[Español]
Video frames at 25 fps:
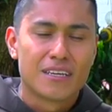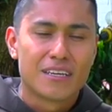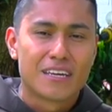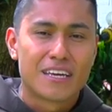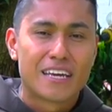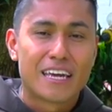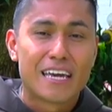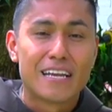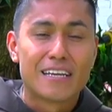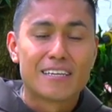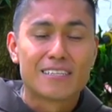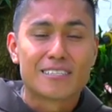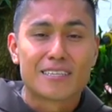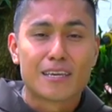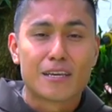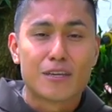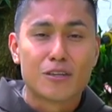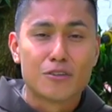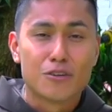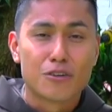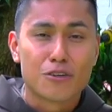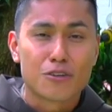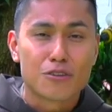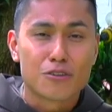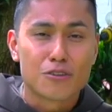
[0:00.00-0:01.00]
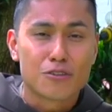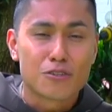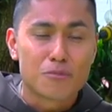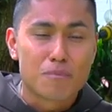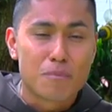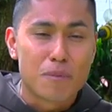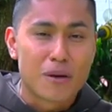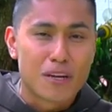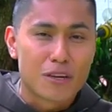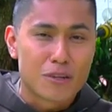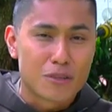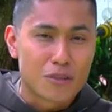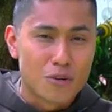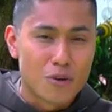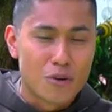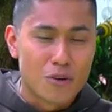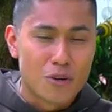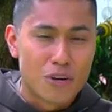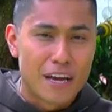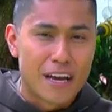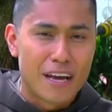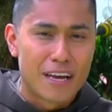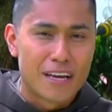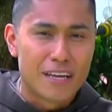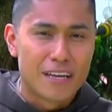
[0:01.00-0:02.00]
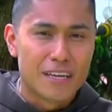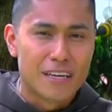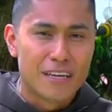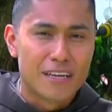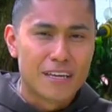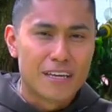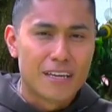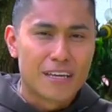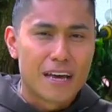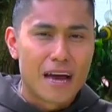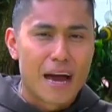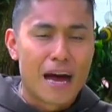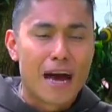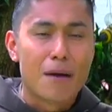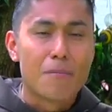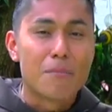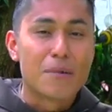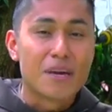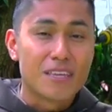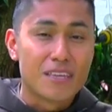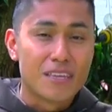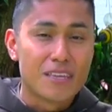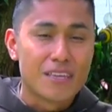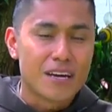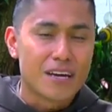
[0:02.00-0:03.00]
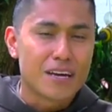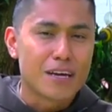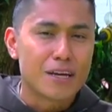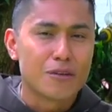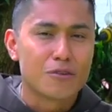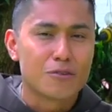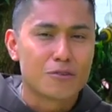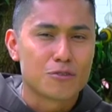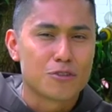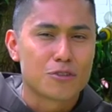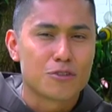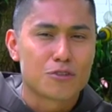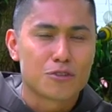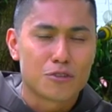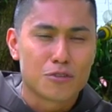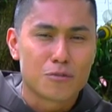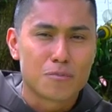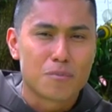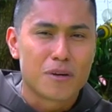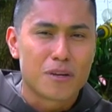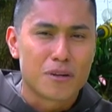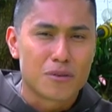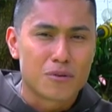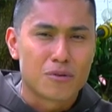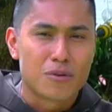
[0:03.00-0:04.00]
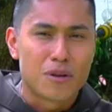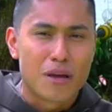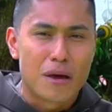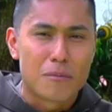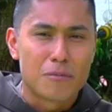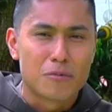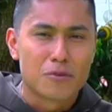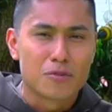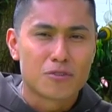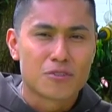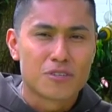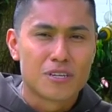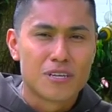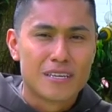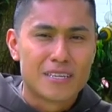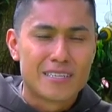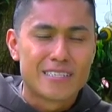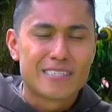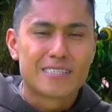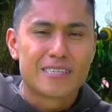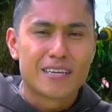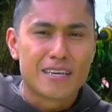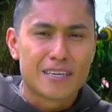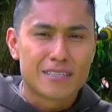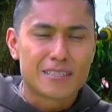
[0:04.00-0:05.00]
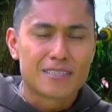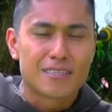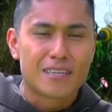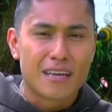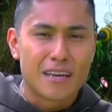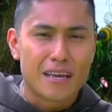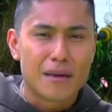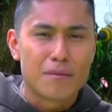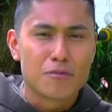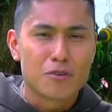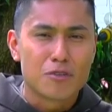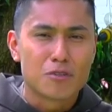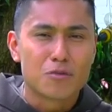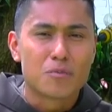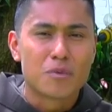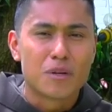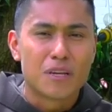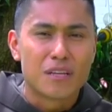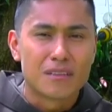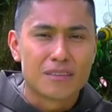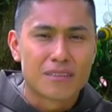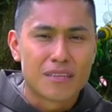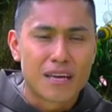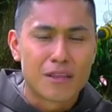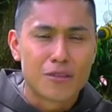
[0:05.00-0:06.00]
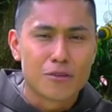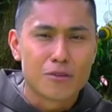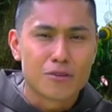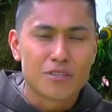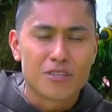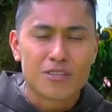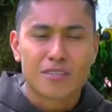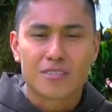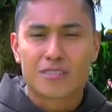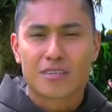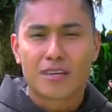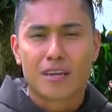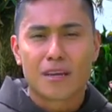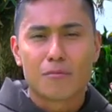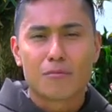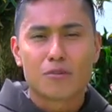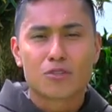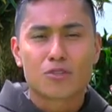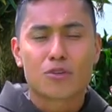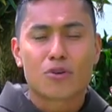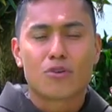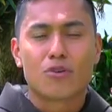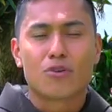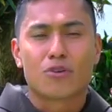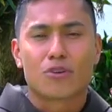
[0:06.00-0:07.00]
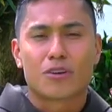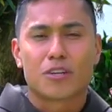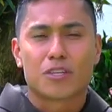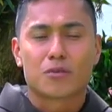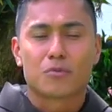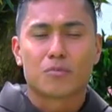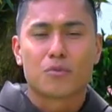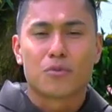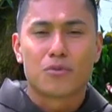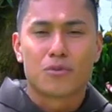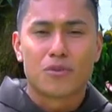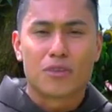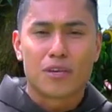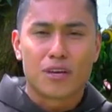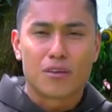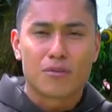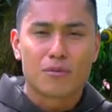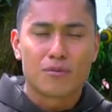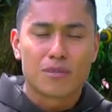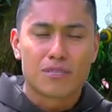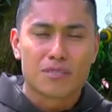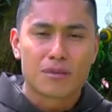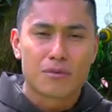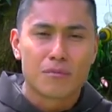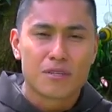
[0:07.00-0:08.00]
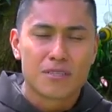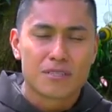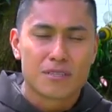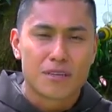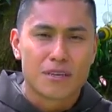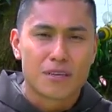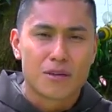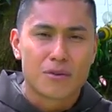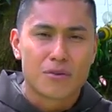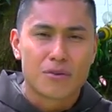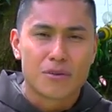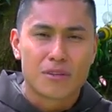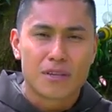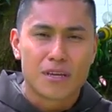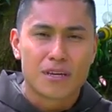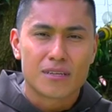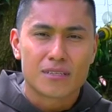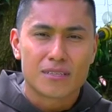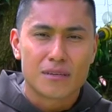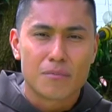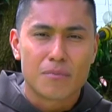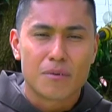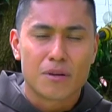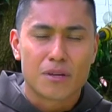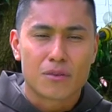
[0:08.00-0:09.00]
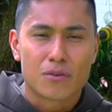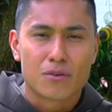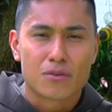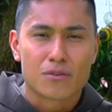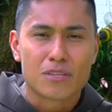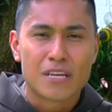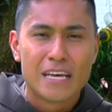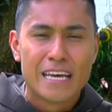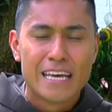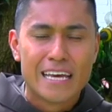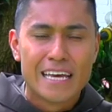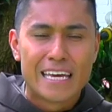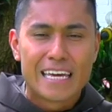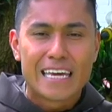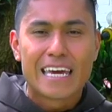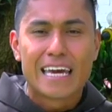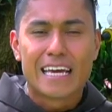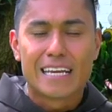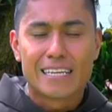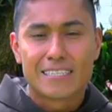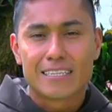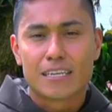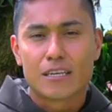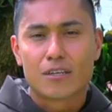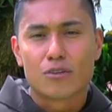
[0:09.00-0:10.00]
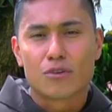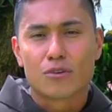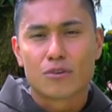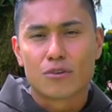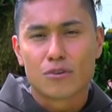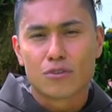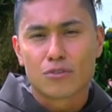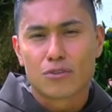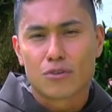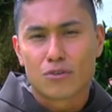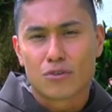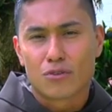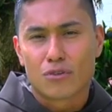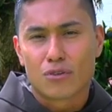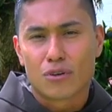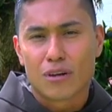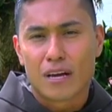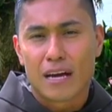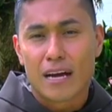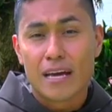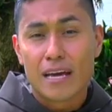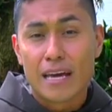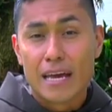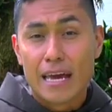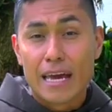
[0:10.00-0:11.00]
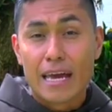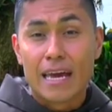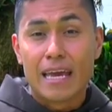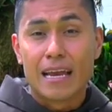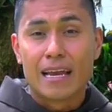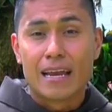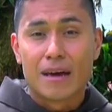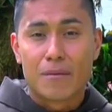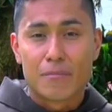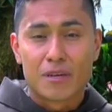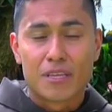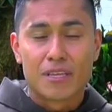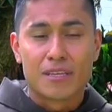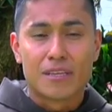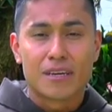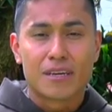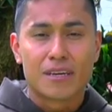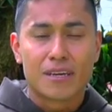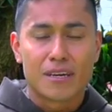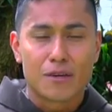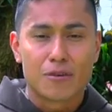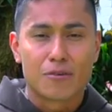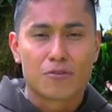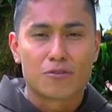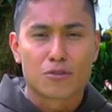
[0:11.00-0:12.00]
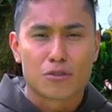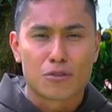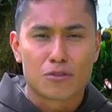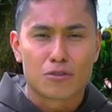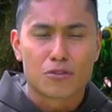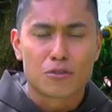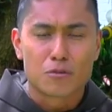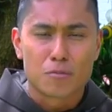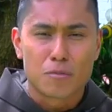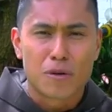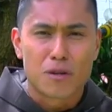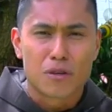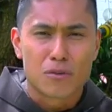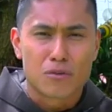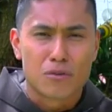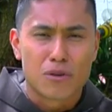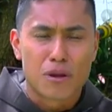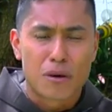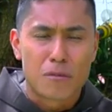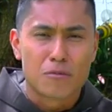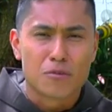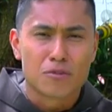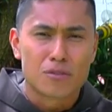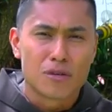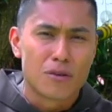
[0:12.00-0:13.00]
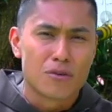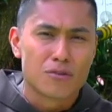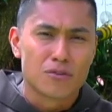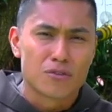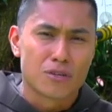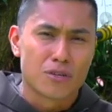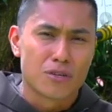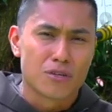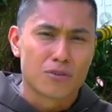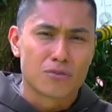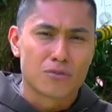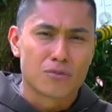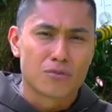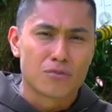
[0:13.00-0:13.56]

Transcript: que el Señor nos perdona a medida que nosotros perdonamos, si estaremos brindando, si estaremos correspondiendo a esa misericordia, a ese perdón que el Señor nos otorga en la medida en que nosotros perdonamos a los que nos